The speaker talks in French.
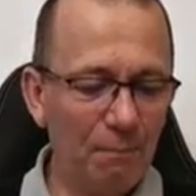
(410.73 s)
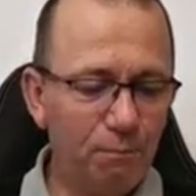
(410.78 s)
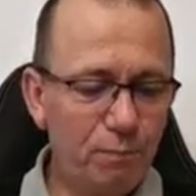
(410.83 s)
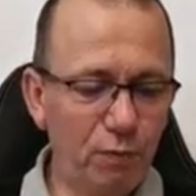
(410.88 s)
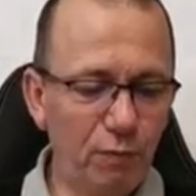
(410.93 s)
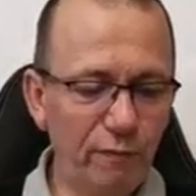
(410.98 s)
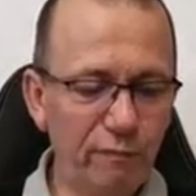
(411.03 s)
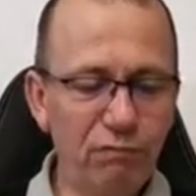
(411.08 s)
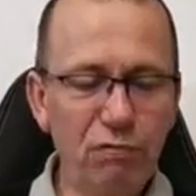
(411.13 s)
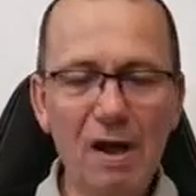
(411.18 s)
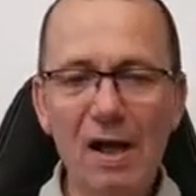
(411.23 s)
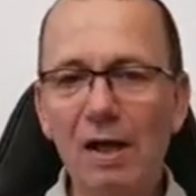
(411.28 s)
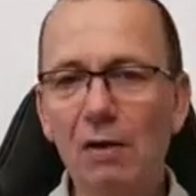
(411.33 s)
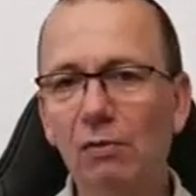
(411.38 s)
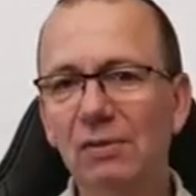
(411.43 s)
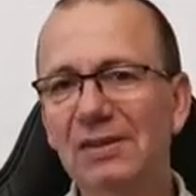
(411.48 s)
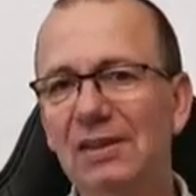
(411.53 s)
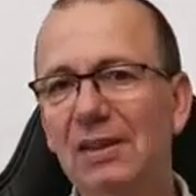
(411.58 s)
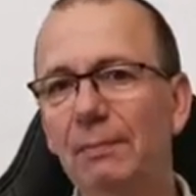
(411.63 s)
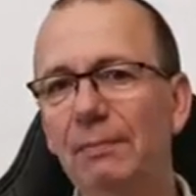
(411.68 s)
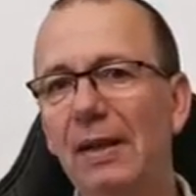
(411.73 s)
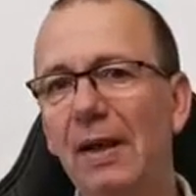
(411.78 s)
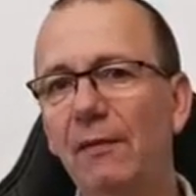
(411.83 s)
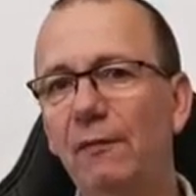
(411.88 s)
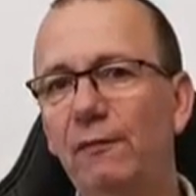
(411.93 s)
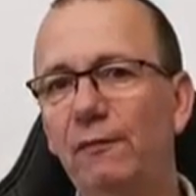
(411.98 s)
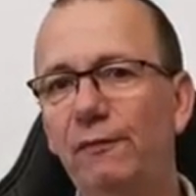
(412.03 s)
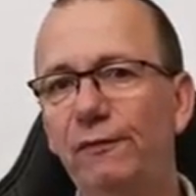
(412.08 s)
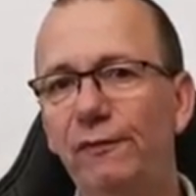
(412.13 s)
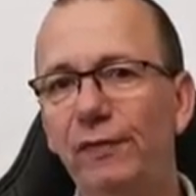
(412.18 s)
pouvoir aussi bien
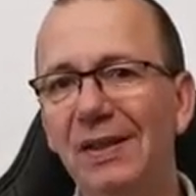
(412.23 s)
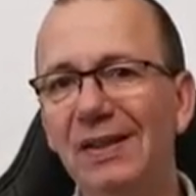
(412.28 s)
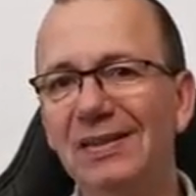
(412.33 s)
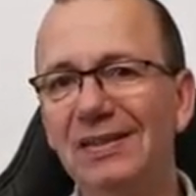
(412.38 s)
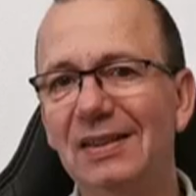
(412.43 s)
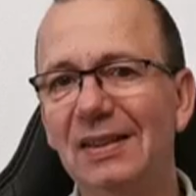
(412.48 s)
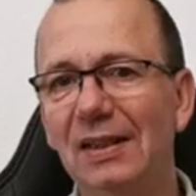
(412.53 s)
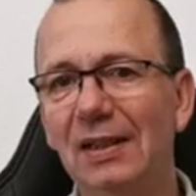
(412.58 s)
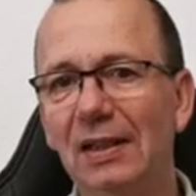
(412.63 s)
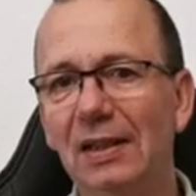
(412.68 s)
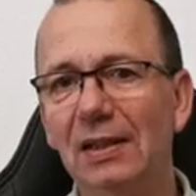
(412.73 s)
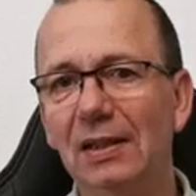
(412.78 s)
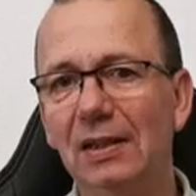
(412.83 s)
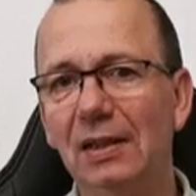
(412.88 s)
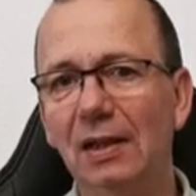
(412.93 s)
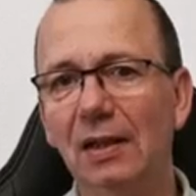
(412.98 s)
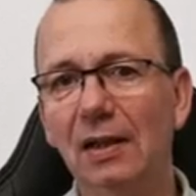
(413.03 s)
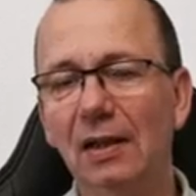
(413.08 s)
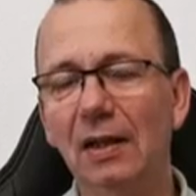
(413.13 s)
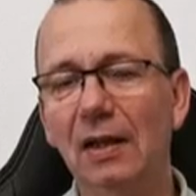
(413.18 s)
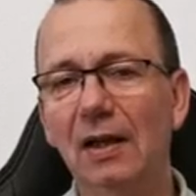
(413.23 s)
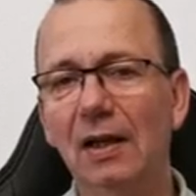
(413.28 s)
physique